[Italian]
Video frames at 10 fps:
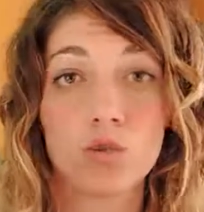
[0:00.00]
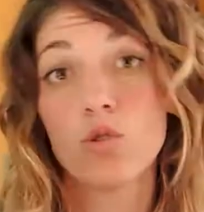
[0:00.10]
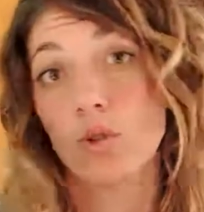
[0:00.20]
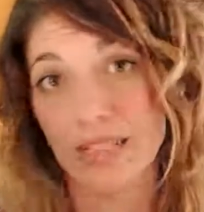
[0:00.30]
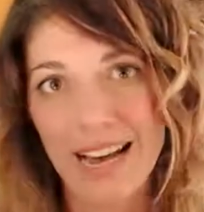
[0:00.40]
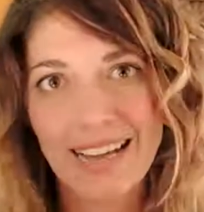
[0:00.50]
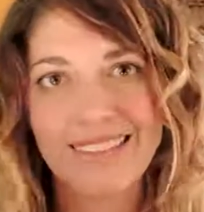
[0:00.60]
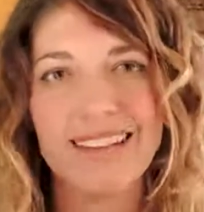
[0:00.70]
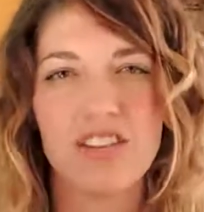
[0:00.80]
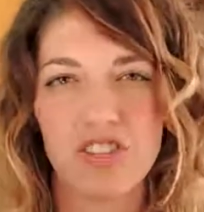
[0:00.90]
sono
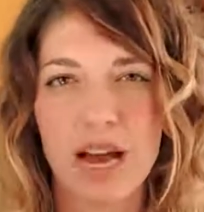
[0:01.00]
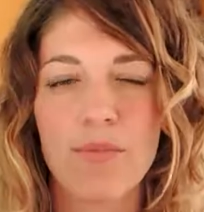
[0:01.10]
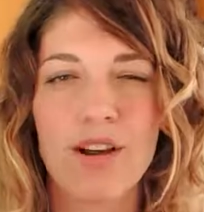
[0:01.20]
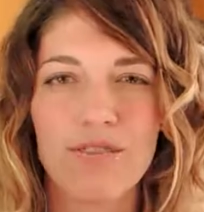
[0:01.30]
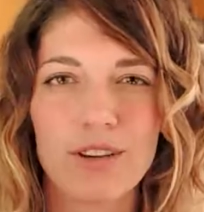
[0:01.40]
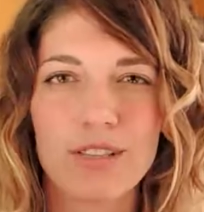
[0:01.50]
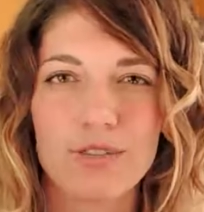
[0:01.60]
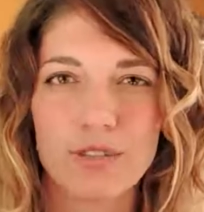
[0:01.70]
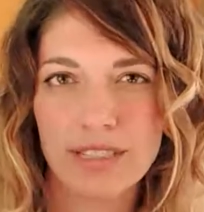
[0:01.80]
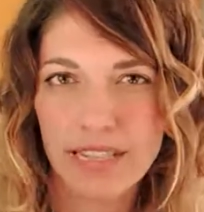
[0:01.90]
adatte diciamo al
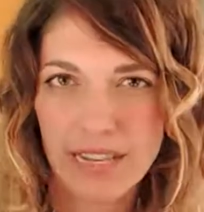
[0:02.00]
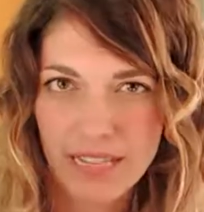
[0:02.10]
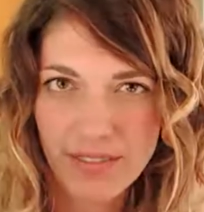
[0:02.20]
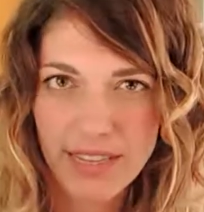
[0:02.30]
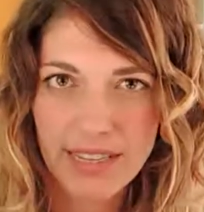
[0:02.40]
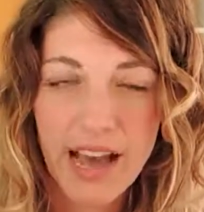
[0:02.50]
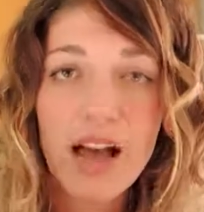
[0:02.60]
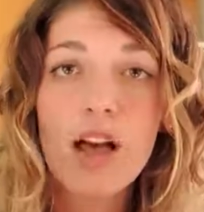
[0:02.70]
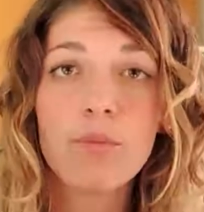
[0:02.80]
vostro stile di vita,